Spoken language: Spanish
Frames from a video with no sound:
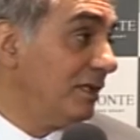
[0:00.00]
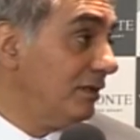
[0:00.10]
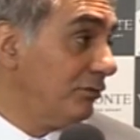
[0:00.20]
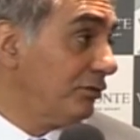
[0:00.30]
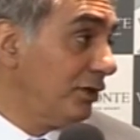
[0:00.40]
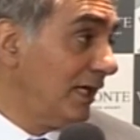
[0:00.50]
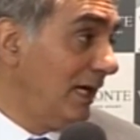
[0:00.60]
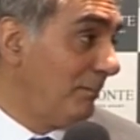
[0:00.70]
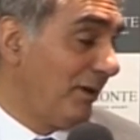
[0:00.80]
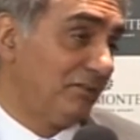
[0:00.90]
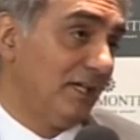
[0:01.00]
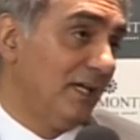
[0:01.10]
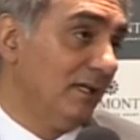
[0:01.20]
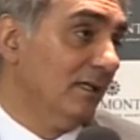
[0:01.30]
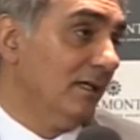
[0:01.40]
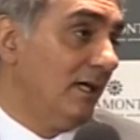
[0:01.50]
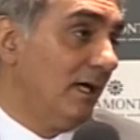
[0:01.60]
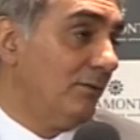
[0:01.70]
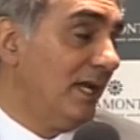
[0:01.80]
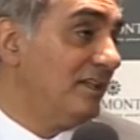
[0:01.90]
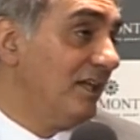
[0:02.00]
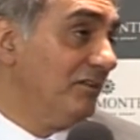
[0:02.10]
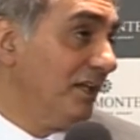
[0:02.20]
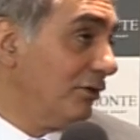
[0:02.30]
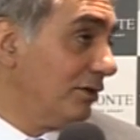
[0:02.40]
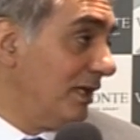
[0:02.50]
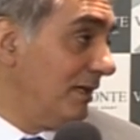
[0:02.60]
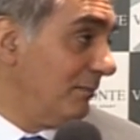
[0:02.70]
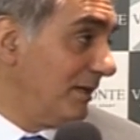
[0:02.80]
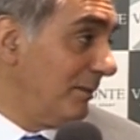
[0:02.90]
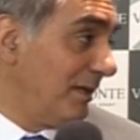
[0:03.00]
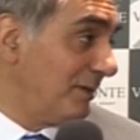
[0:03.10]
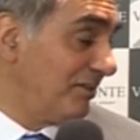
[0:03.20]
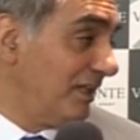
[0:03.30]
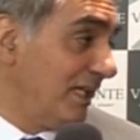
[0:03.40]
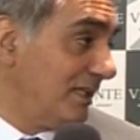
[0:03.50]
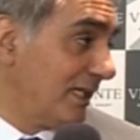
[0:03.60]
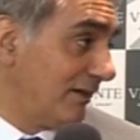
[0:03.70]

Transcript: institucional, pasar a una instancia donde el primer presidente,